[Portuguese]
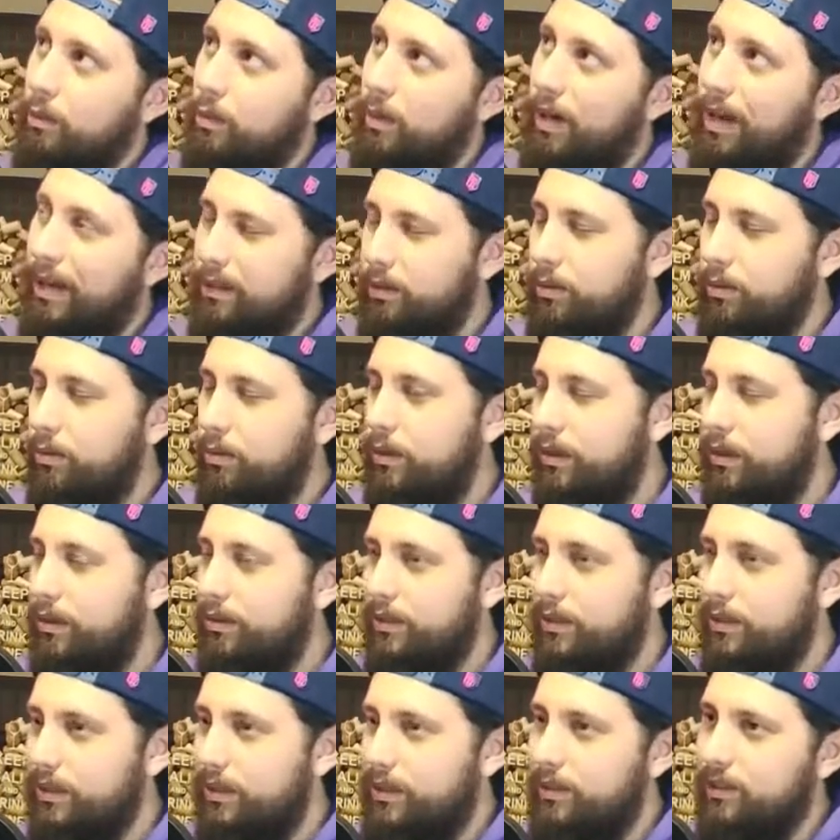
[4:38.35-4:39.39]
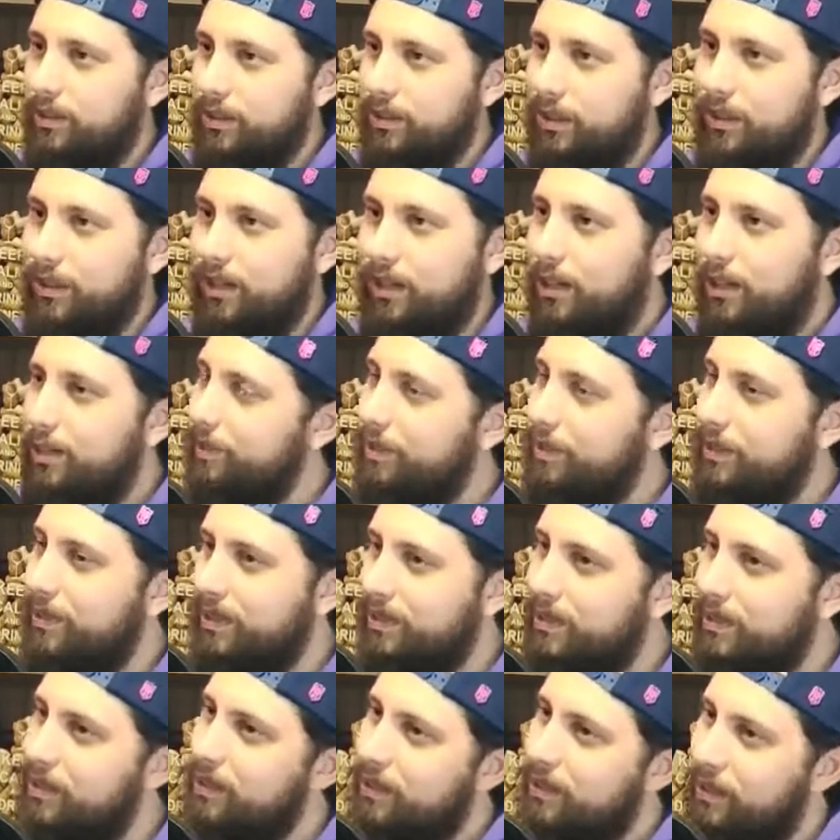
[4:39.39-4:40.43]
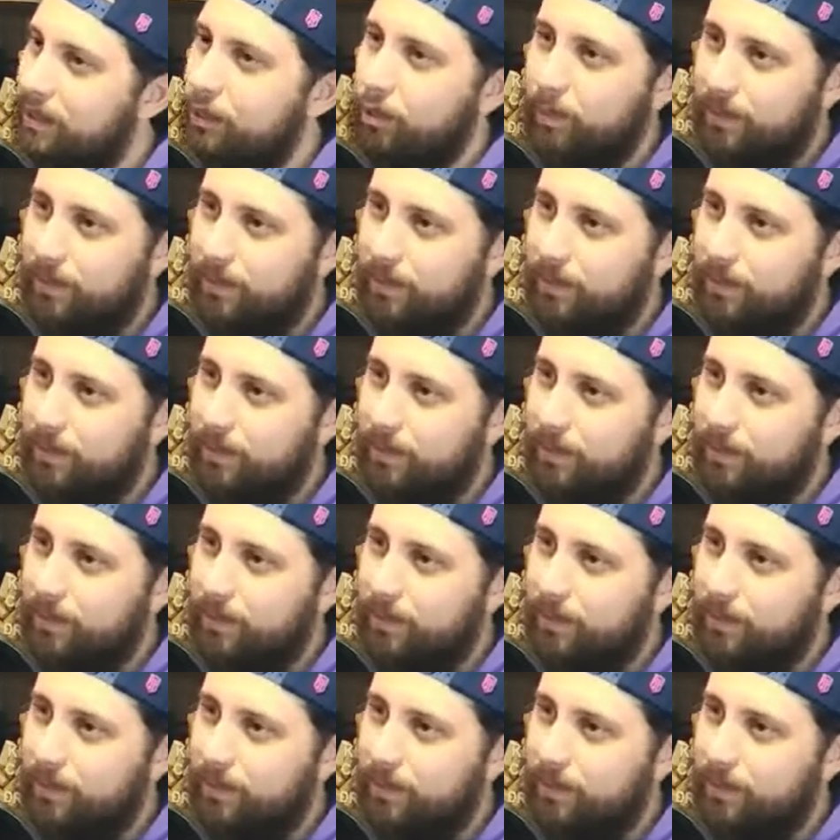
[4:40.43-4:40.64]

quatro anos fazendo stand-up, acertei,